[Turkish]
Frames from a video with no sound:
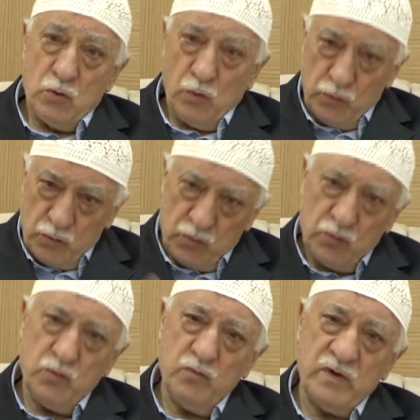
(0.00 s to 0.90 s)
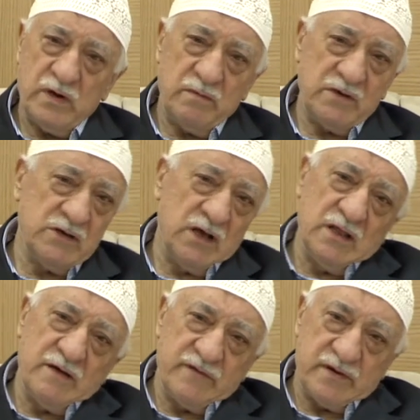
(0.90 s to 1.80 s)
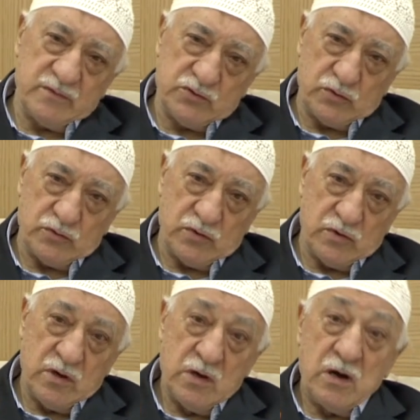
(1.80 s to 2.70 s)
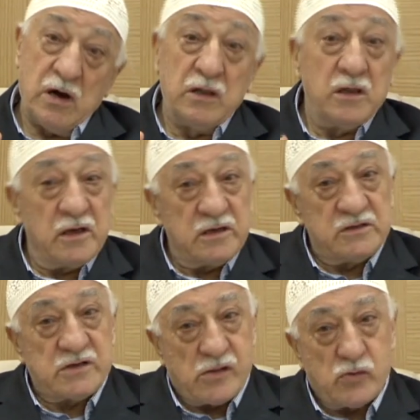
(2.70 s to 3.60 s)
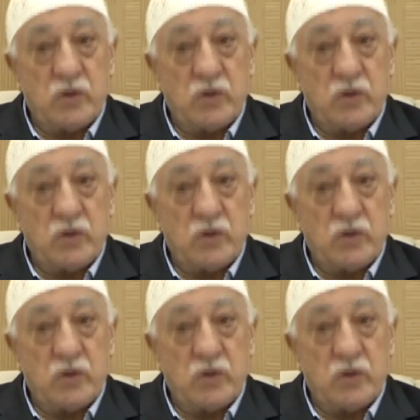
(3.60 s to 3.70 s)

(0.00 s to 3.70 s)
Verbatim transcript: O duygunun verilmesi Allah vermiş onu. Allah insan